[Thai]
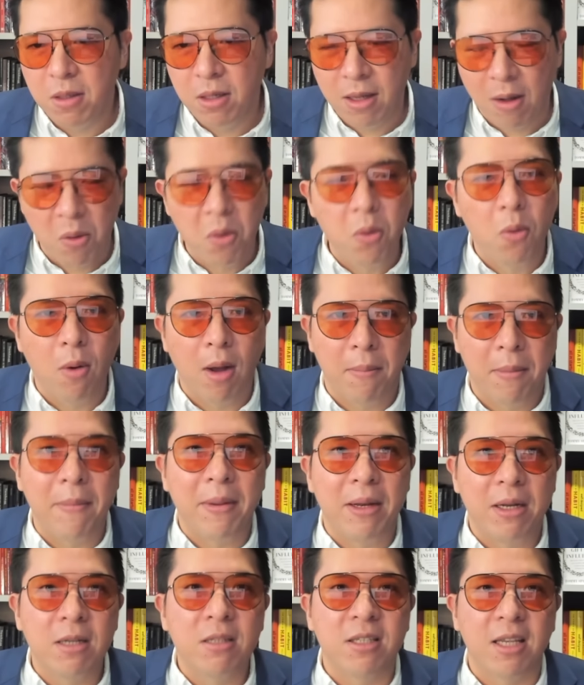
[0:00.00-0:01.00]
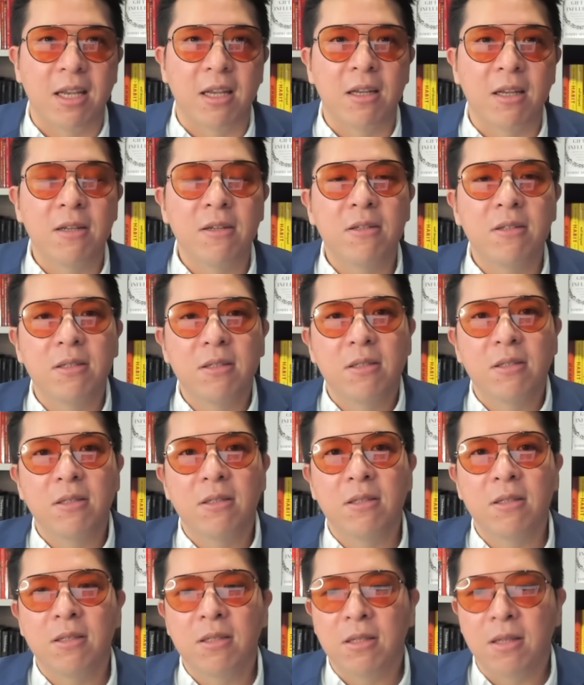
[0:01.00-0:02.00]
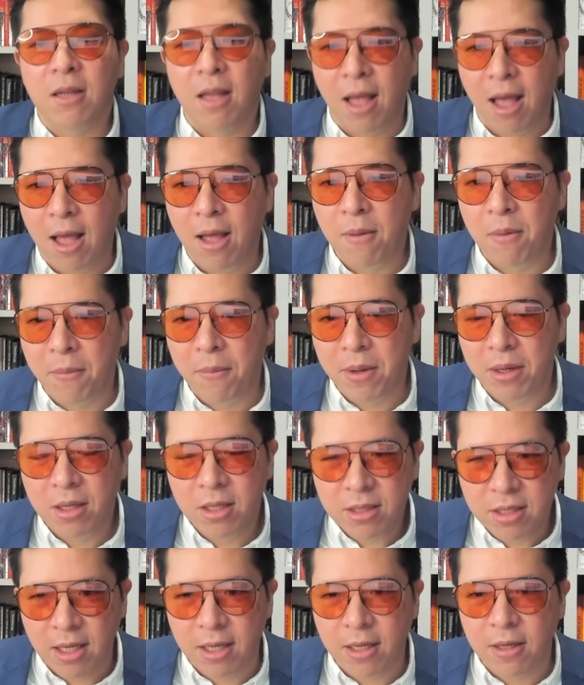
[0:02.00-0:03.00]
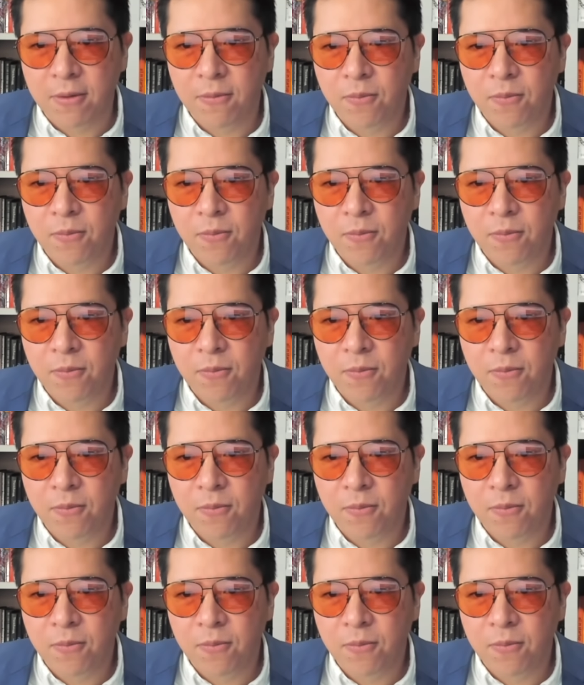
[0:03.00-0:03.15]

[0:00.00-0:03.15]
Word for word: เรารู้ว่ามันเป็นเรื่องจริงนะฮะมันเป็นเรื่องจริง